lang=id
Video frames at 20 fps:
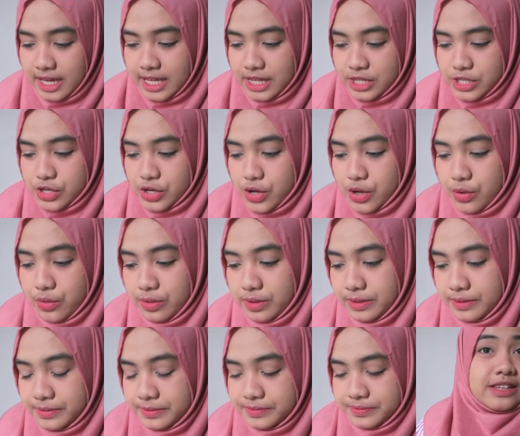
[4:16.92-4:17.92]
gitu
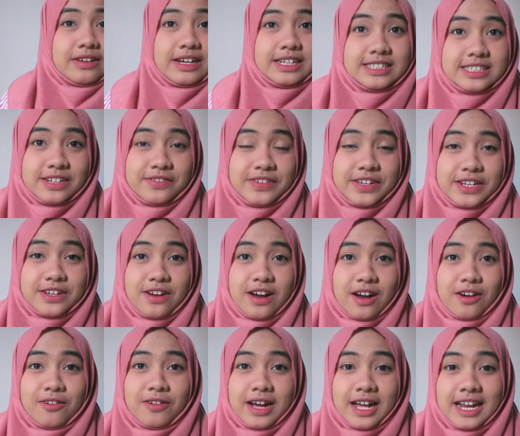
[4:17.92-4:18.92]
itu aja video
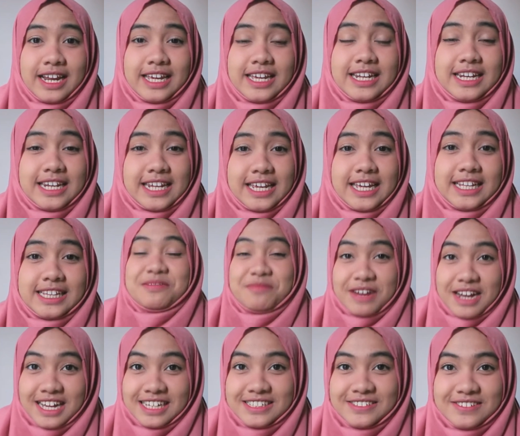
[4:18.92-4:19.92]
aku kali ini
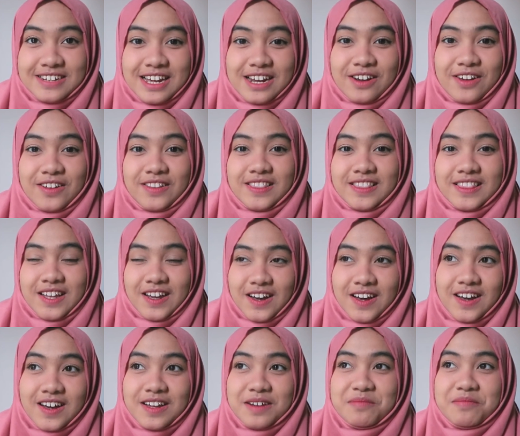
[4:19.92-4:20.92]
terima kasih udah
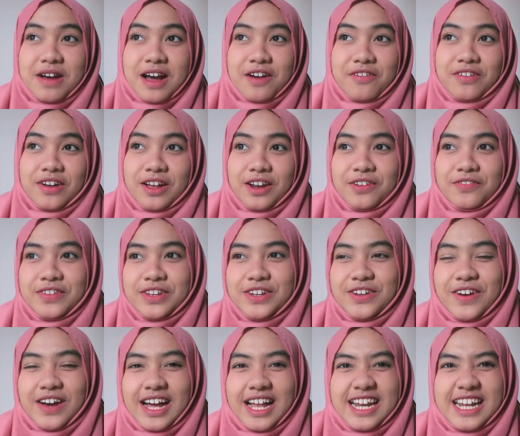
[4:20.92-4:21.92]
nonton maaf kalau
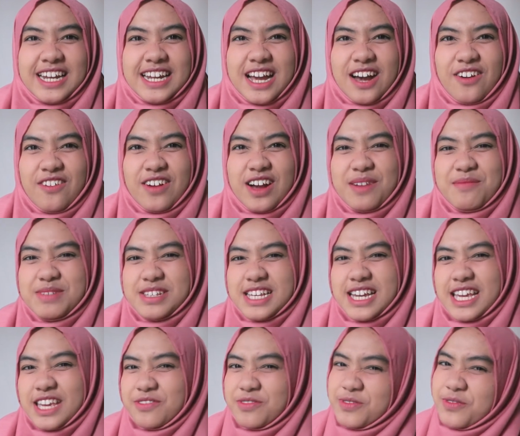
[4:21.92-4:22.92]
video kali ini aku nggak
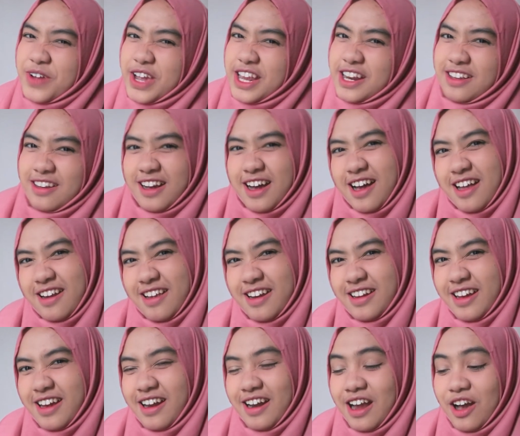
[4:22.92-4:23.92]
bisa giveaway ke
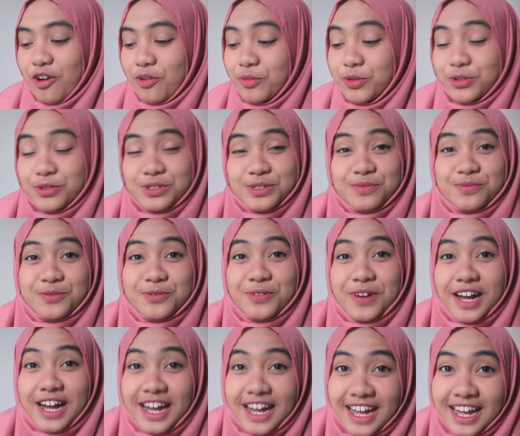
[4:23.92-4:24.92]
kalian karena aku butuh
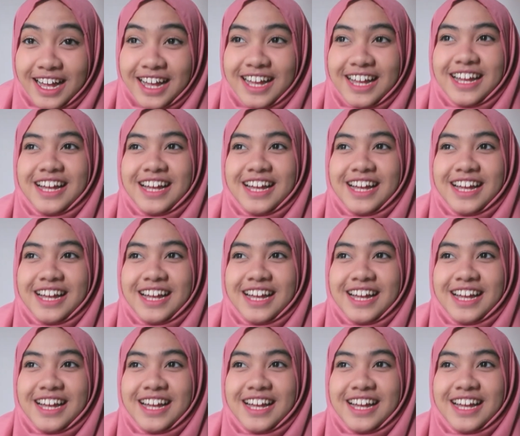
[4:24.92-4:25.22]
semua